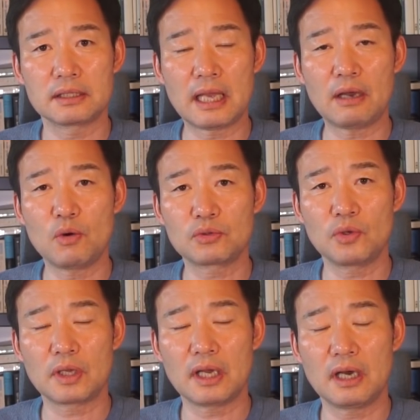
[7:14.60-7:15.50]

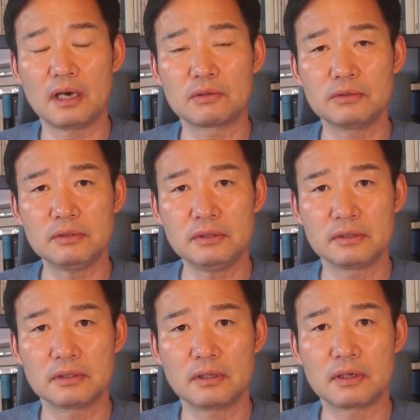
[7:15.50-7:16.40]
내곡동에
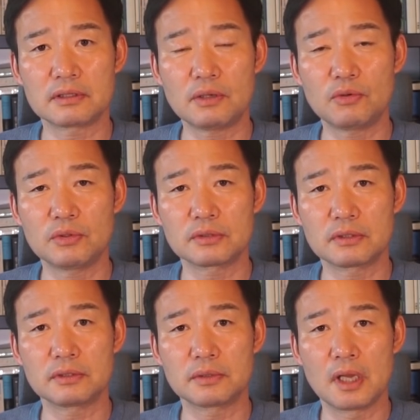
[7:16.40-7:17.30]
가갖고 어, 새로운
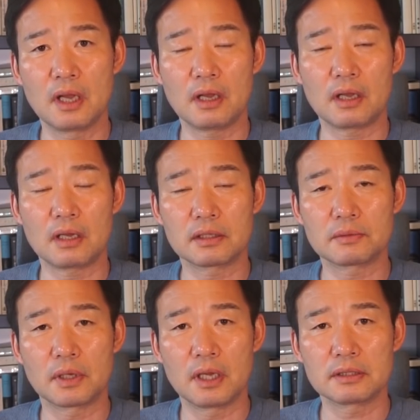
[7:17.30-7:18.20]
그 어,
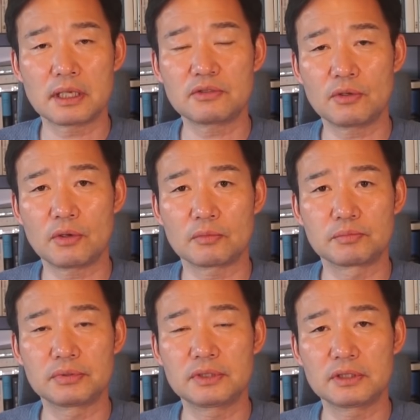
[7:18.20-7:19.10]
사저
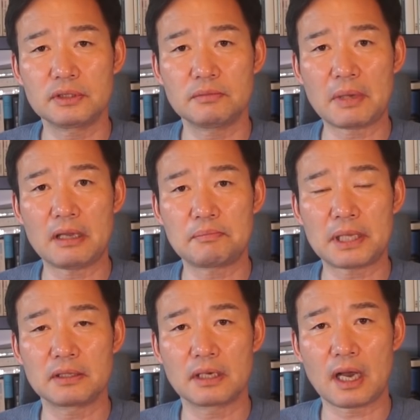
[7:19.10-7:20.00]
부지를
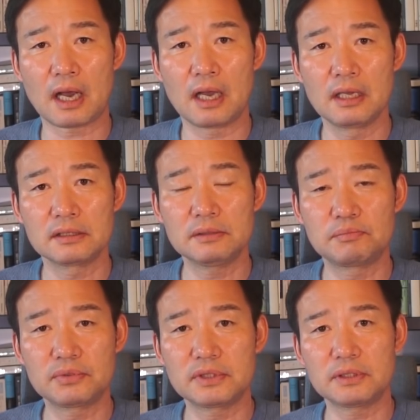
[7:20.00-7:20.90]
매입했는가? 그
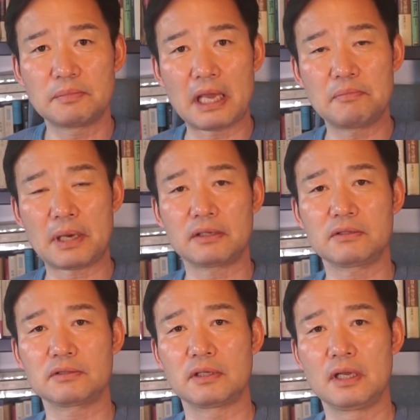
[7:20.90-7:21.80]
부지를
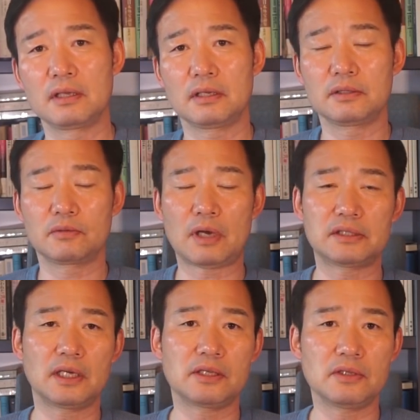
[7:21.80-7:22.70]
매입하는
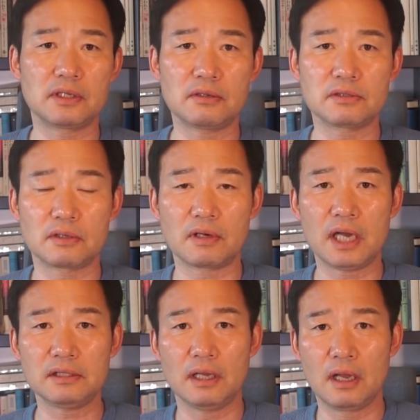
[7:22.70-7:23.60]
과정에서
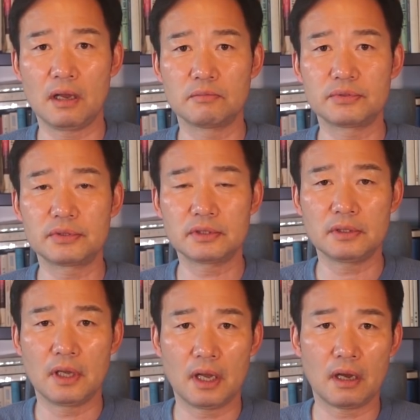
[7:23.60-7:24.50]
이러저러한
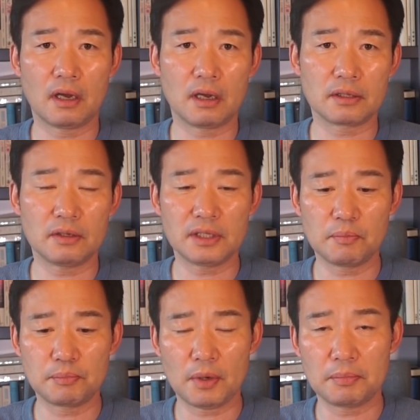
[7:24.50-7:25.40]
무슨 어,
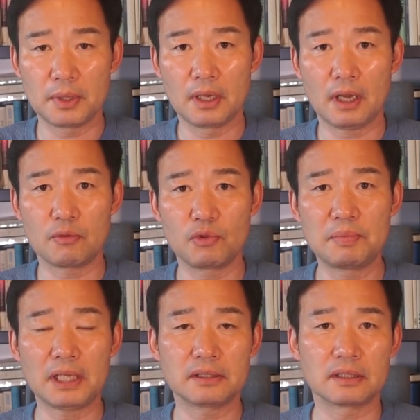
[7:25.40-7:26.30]
현행법 어,
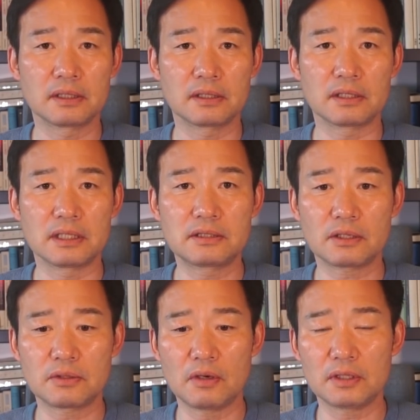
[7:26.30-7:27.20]
위반
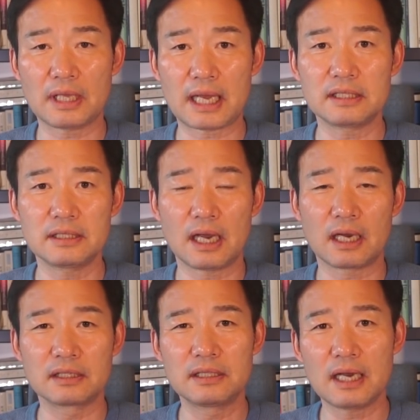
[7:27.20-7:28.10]
있었던 것
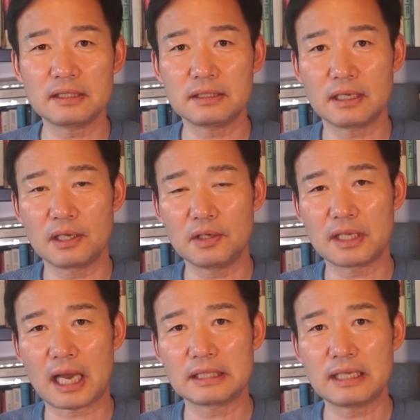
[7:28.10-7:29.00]
아니냐. 그
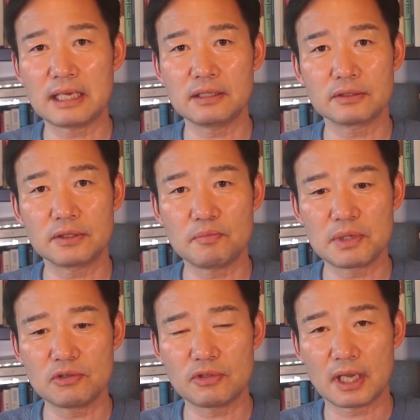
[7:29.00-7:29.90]
당시에요. 야당이었던
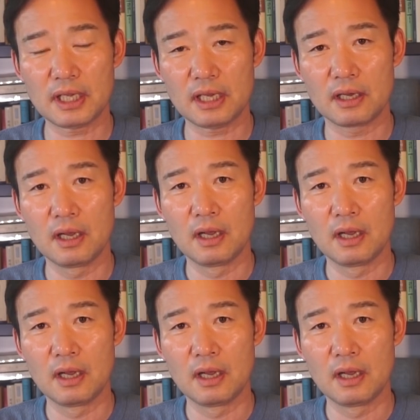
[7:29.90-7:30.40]
민주당이